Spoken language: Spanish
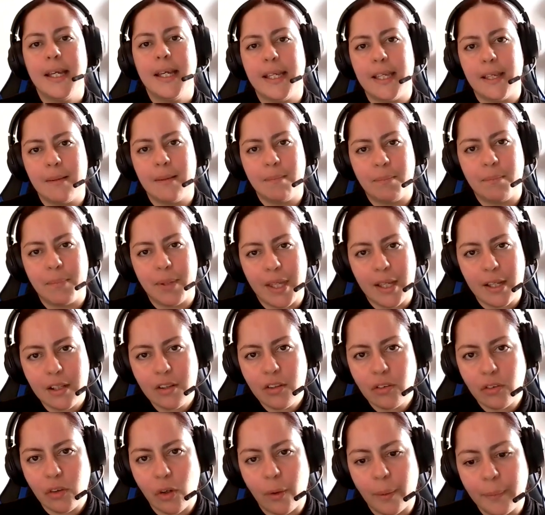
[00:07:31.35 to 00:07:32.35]
y
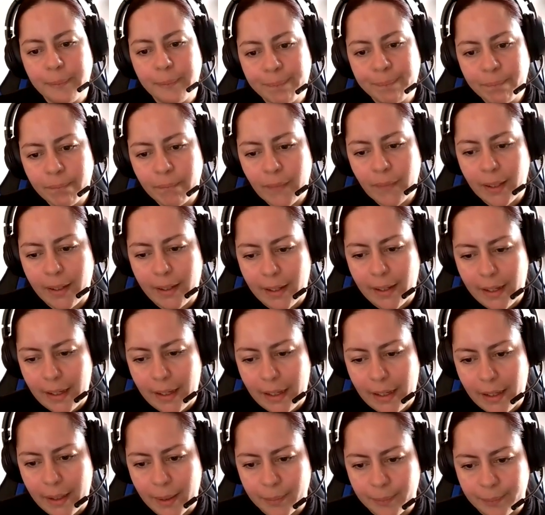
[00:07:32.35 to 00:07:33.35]
empiezo
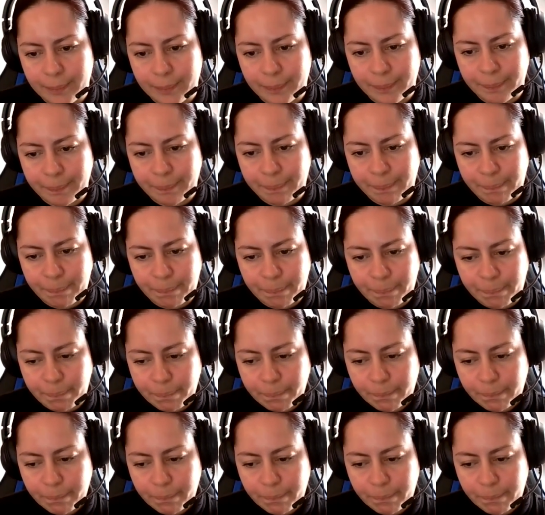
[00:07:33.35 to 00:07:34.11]
em,